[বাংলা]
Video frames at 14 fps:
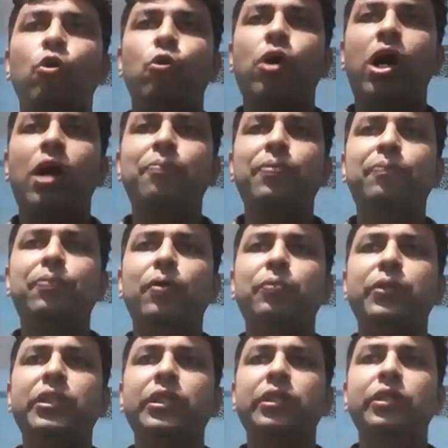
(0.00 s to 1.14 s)
ওহাবি
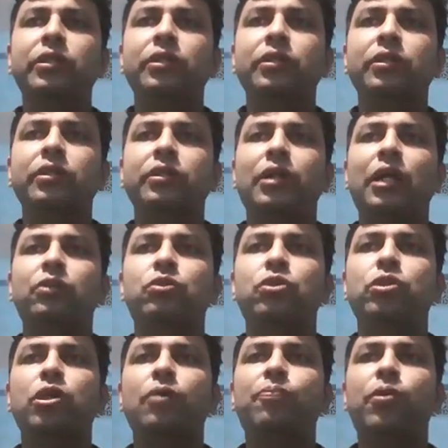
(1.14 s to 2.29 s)
প্রভৃতি
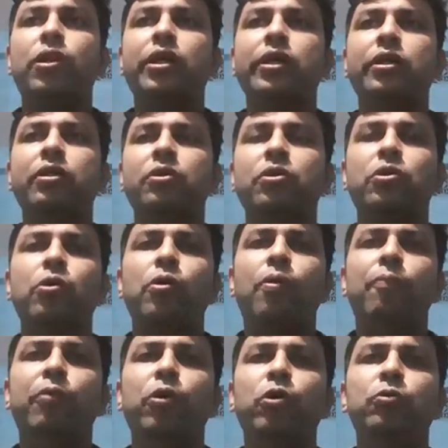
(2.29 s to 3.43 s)
আন্দোলনের ফলে
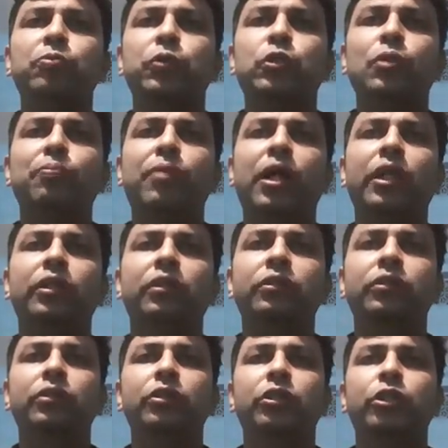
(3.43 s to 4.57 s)
বহু মুসলমান
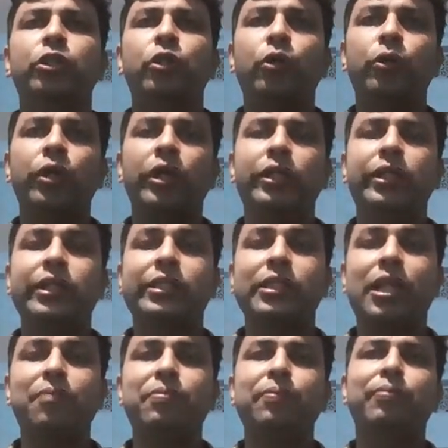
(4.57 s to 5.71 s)
শরীয়তি
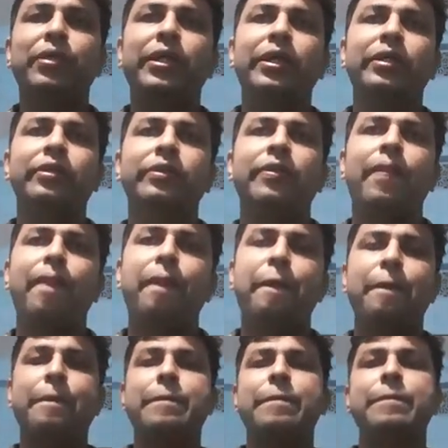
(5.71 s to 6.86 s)
ইসলামী পীরে
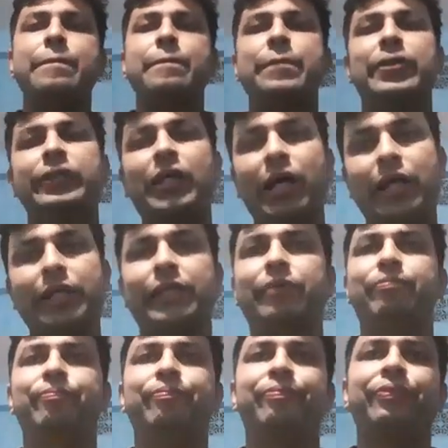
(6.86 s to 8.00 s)
ঝাই
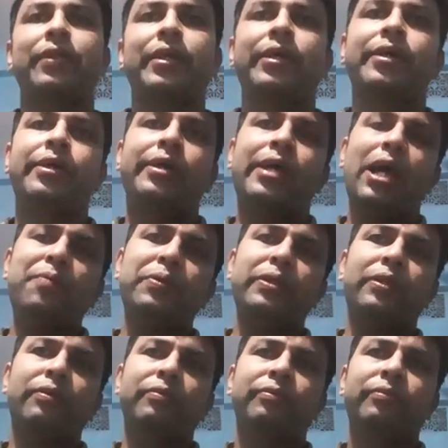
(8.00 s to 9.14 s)
এবং
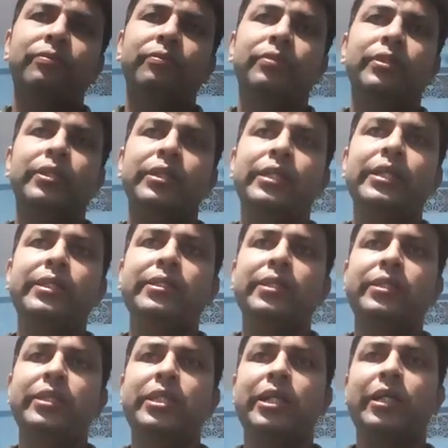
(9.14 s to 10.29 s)

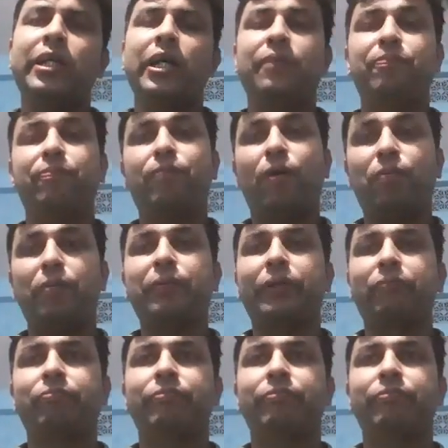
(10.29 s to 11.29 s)
ইংরেজি শিক্ষার প্রভাবে